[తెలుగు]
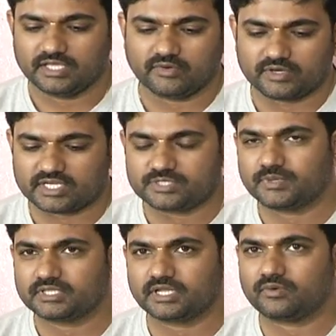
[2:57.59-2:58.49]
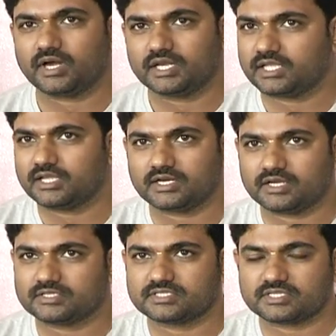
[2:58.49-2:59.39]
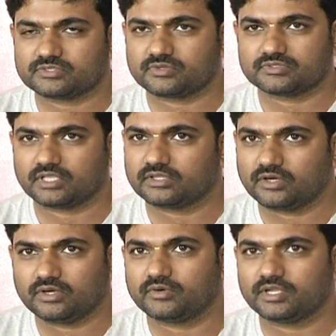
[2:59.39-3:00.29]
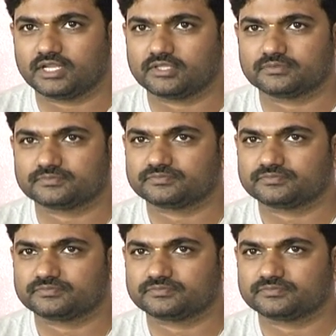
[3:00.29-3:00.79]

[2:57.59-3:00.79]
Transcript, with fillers: ఎవరు కష్టపడతారో వాళ్ళకే ఇక్కడ సక్సెస్ వస్తుంది అందులో డౌటే లేదు